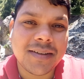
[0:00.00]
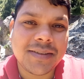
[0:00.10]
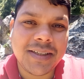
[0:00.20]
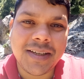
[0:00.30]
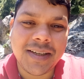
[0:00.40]

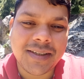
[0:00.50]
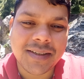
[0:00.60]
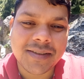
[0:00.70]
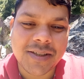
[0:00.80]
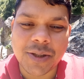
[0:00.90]
जी
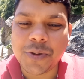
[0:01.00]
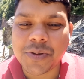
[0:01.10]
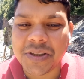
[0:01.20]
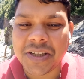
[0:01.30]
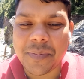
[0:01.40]
एक साधु
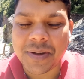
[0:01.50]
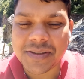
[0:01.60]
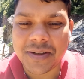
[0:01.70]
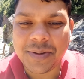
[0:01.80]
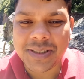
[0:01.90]
संत के पास
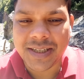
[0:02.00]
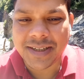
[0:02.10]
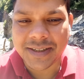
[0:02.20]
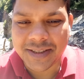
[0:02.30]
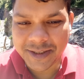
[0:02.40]
कभी जाया
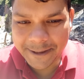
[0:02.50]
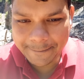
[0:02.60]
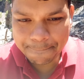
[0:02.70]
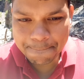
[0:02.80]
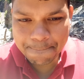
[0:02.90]
करते थे
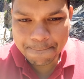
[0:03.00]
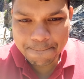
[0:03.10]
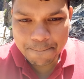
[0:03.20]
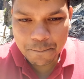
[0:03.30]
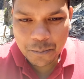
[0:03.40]

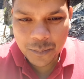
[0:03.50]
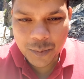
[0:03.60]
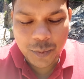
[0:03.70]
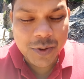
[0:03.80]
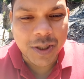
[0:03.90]

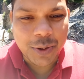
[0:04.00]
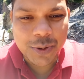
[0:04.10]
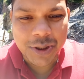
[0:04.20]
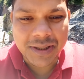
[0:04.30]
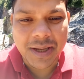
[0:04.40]
तो उन साधु
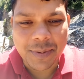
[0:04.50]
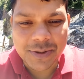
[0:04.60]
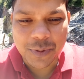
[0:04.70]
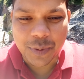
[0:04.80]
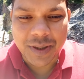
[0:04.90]
संत के पास
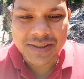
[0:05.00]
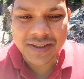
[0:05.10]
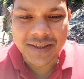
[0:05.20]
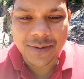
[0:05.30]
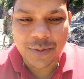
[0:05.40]
वो दोबारा से
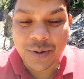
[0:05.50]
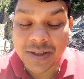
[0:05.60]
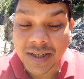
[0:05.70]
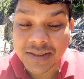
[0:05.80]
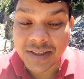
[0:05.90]
गए उन्होंने
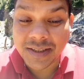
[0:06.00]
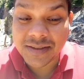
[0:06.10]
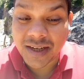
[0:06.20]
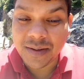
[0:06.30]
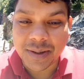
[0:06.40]
राजा ने
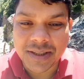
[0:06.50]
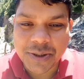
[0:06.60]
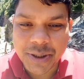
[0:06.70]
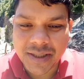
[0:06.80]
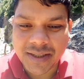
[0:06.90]
सारी बातें
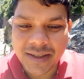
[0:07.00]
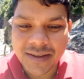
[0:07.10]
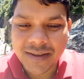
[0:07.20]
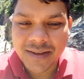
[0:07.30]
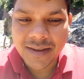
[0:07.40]
शेयर की
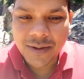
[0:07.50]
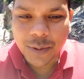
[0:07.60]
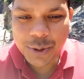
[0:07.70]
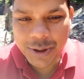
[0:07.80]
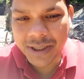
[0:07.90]

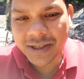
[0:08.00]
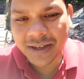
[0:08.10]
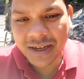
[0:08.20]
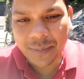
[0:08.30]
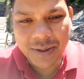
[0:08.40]
और शेयर
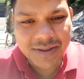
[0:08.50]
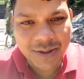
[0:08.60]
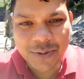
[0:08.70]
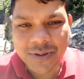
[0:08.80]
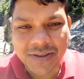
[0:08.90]
करने के बाद
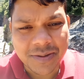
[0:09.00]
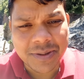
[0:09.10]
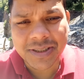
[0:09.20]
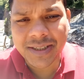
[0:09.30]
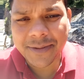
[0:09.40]
साधु संत
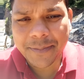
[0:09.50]
समझ गए